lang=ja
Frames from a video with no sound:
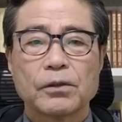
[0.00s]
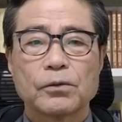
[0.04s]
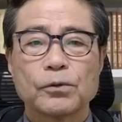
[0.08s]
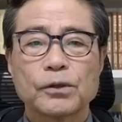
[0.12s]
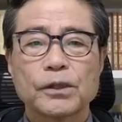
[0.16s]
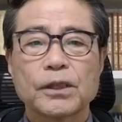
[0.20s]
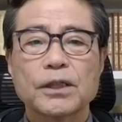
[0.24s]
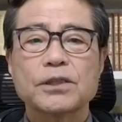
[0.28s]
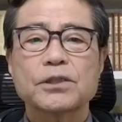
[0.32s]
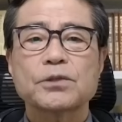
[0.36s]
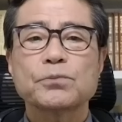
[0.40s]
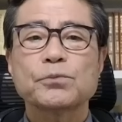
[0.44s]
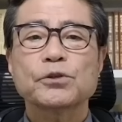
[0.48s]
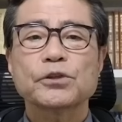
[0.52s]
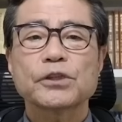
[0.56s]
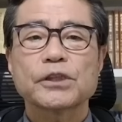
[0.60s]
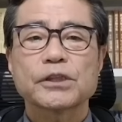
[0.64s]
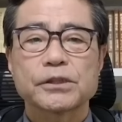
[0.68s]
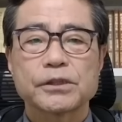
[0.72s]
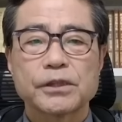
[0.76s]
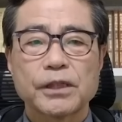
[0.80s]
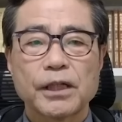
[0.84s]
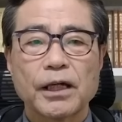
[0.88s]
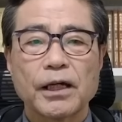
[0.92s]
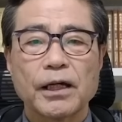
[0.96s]
私もで
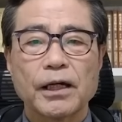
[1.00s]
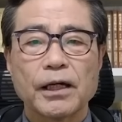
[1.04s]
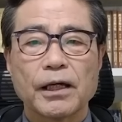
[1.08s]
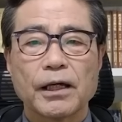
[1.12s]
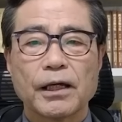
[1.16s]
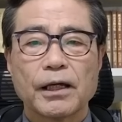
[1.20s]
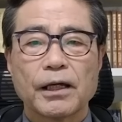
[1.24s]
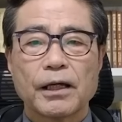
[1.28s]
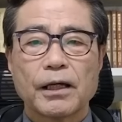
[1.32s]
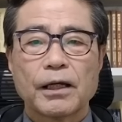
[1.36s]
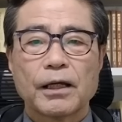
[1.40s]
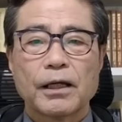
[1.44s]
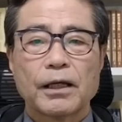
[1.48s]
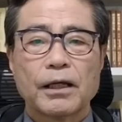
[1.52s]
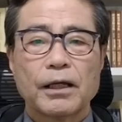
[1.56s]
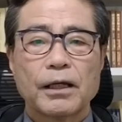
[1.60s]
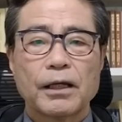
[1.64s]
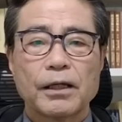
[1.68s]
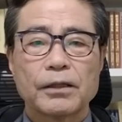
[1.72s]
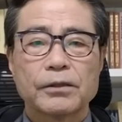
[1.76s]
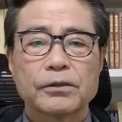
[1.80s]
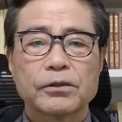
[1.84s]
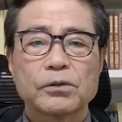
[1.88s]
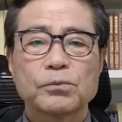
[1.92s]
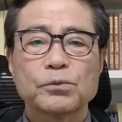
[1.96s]
すね、
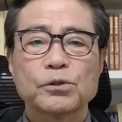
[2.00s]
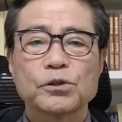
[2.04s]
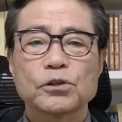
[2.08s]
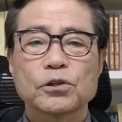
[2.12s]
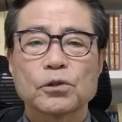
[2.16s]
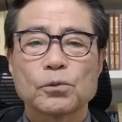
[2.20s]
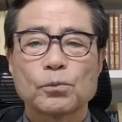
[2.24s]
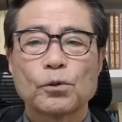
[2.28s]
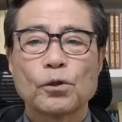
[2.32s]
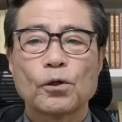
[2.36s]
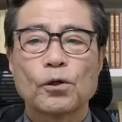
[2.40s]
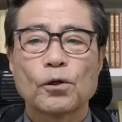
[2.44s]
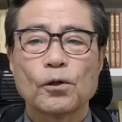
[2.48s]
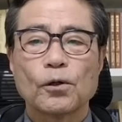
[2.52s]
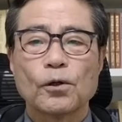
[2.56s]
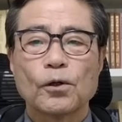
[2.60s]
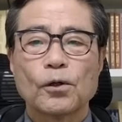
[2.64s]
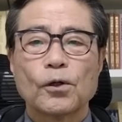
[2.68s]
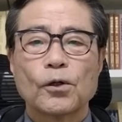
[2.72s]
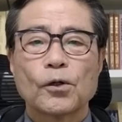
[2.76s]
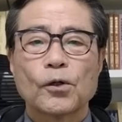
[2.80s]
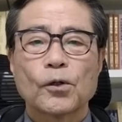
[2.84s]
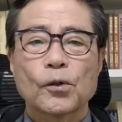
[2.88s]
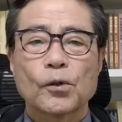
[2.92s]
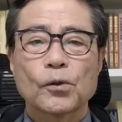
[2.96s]
えそもそ
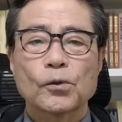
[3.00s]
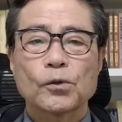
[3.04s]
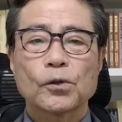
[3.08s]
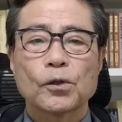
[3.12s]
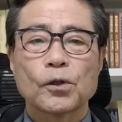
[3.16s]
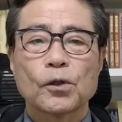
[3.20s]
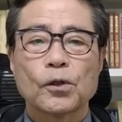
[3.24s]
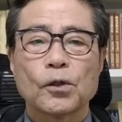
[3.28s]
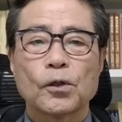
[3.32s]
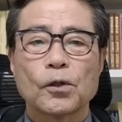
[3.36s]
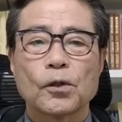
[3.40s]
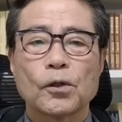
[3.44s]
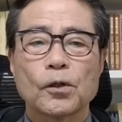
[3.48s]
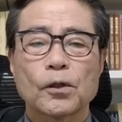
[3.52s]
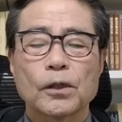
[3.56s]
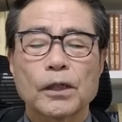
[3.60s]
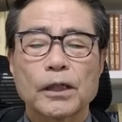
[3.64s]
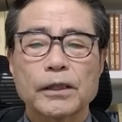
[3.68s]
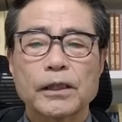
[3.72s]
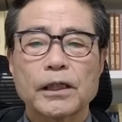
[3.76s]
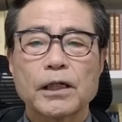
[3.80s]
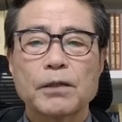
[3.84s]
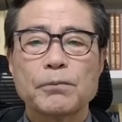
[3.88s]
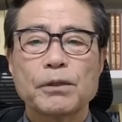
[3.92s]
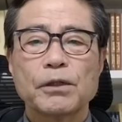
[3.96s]
もこの
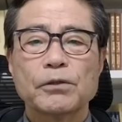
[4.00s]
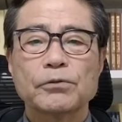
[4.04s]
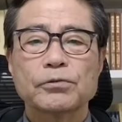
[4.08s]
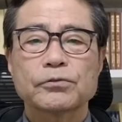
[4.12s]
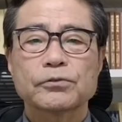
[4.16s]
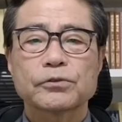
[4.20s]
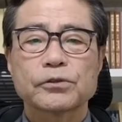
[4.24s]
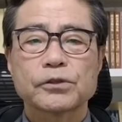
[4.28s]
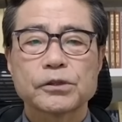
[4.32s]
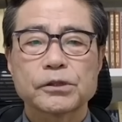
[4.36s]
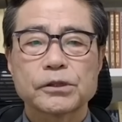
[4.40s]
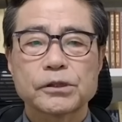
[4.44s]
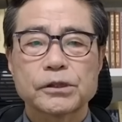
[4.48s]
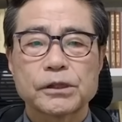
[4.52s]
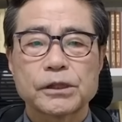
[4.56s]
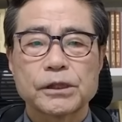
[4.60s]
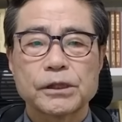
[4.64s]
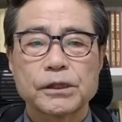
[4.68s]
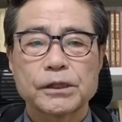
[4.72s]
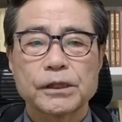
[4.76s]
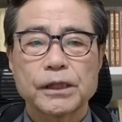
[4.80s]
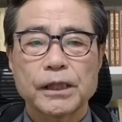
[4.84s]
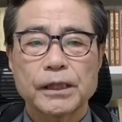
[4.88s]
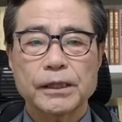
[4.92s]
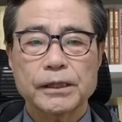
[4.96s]
片山副
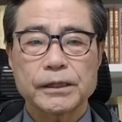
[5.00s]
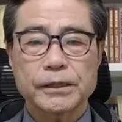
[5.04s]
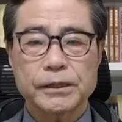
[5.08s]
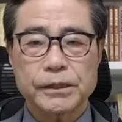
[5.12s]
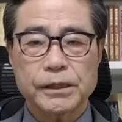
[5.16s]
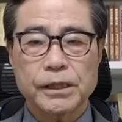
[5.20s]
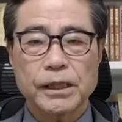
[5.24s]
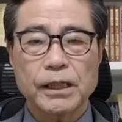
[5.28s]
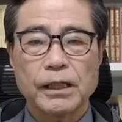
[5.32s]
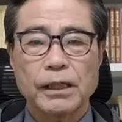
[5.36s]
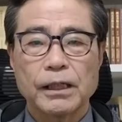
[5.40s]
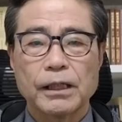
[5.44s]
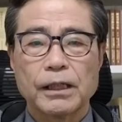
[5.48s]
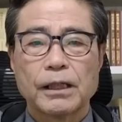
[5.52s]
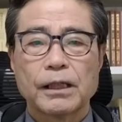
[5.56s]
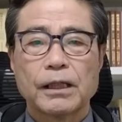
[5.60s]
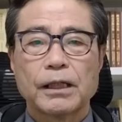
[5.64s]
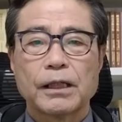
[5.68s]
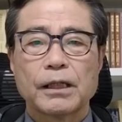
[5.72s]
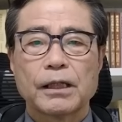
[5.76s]
知事がですね、